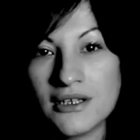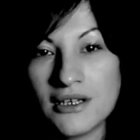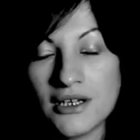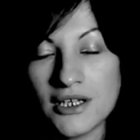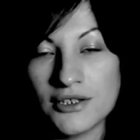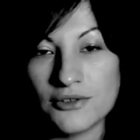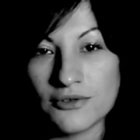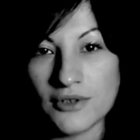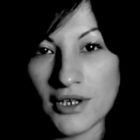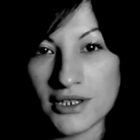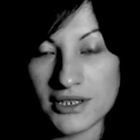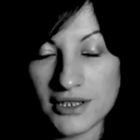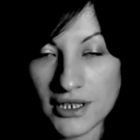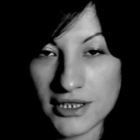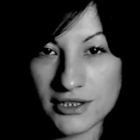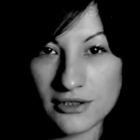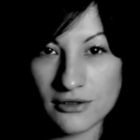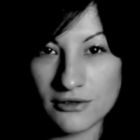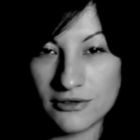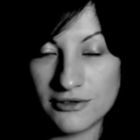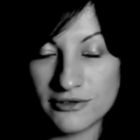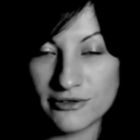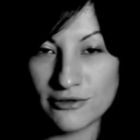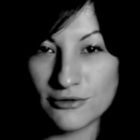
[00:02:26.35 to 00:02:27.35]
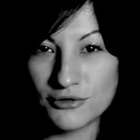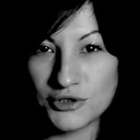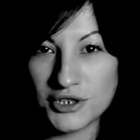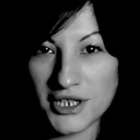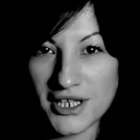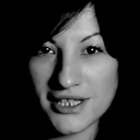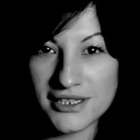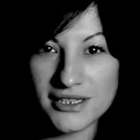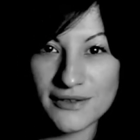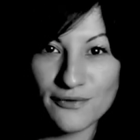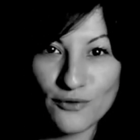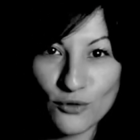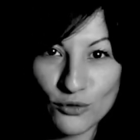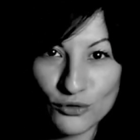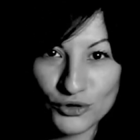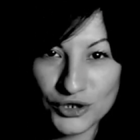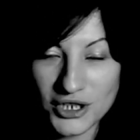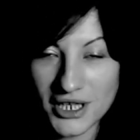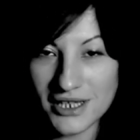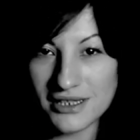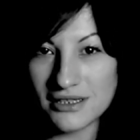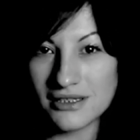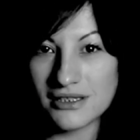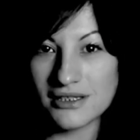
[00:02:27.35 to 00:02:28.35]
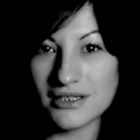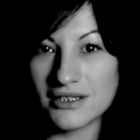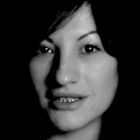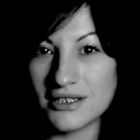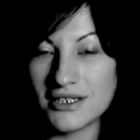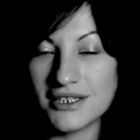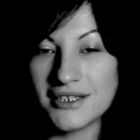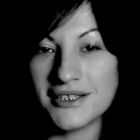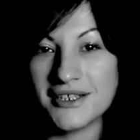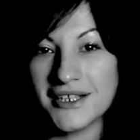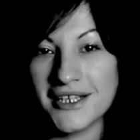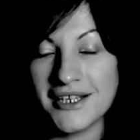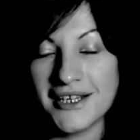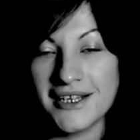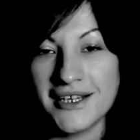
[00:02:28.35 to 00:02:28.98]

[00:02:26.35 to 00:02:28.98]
Оно как-то так случается, включается, и,